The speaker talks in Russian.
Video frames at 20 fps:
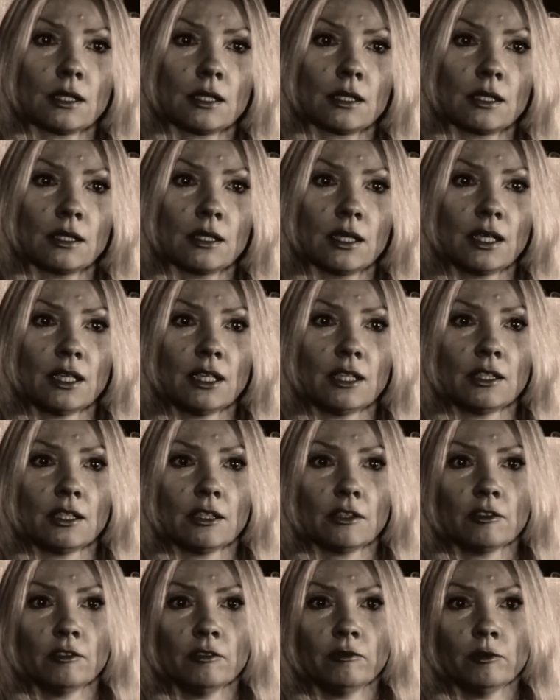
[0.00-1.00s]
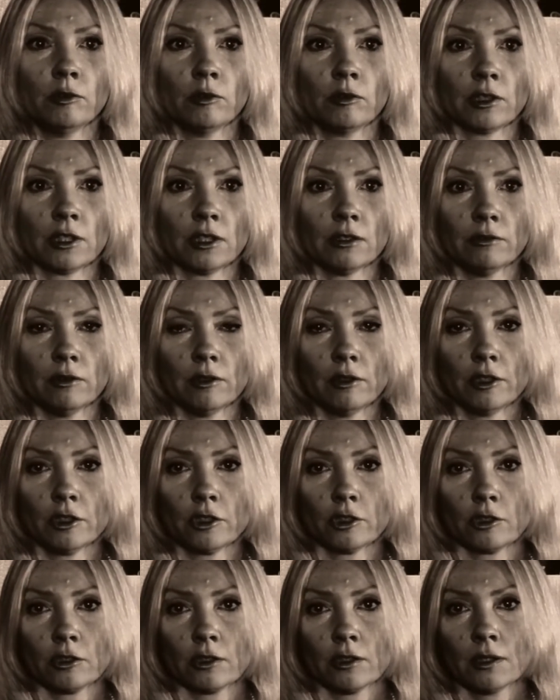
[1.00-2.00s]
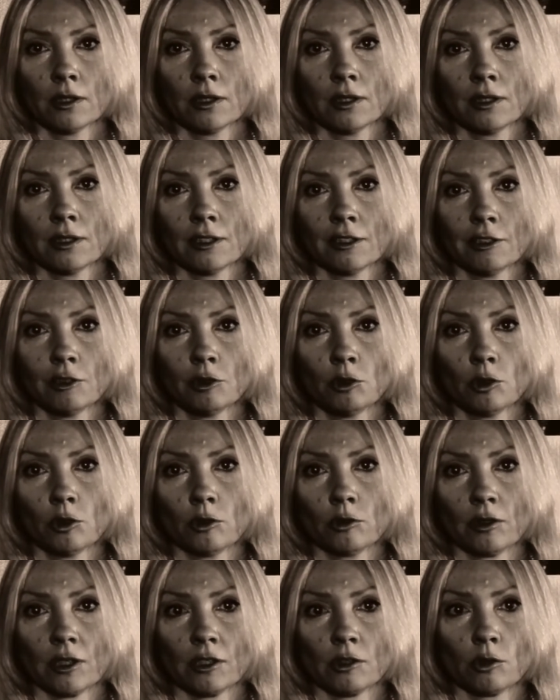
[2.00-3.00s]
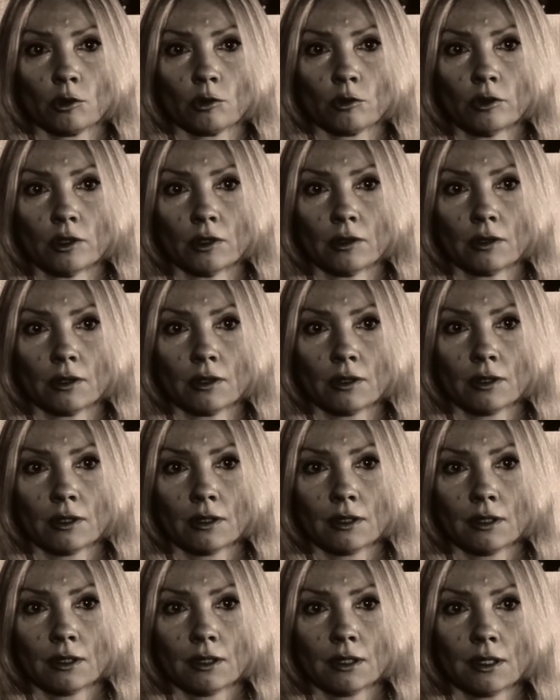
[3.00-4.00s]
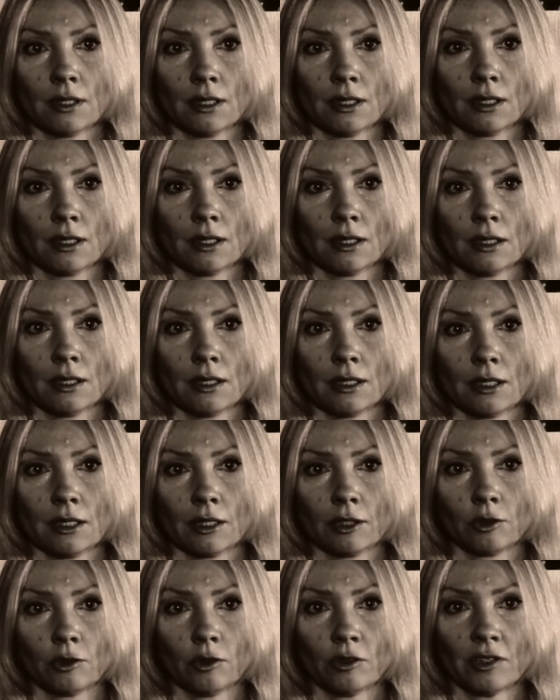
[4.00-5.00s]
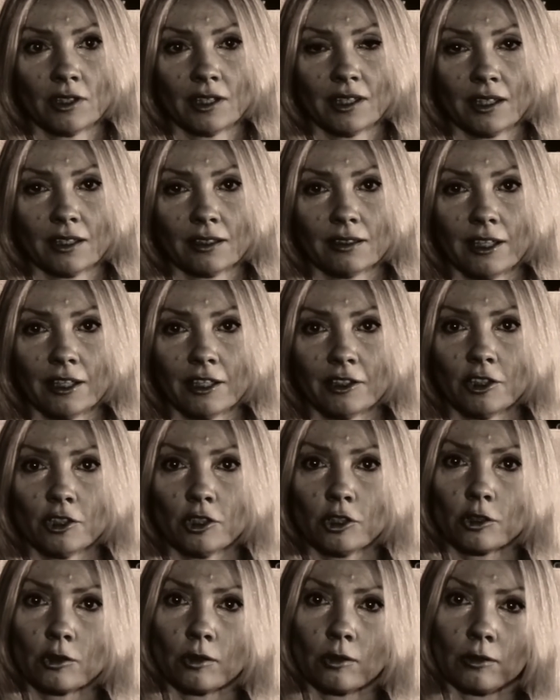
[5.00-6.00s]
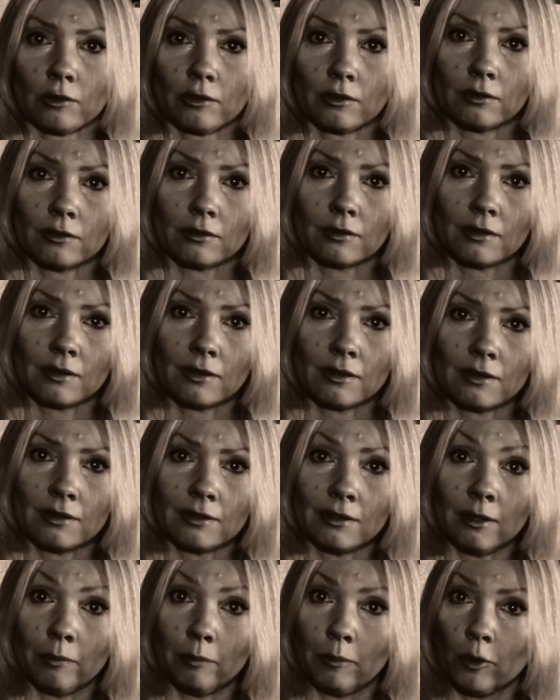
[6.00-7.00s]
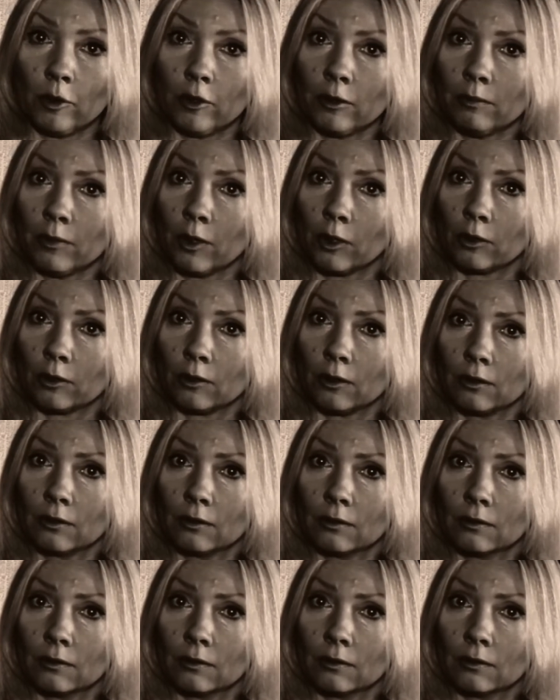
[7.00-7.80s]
За этих двух его лишь тот осудит кто никогда не шел на пулемет.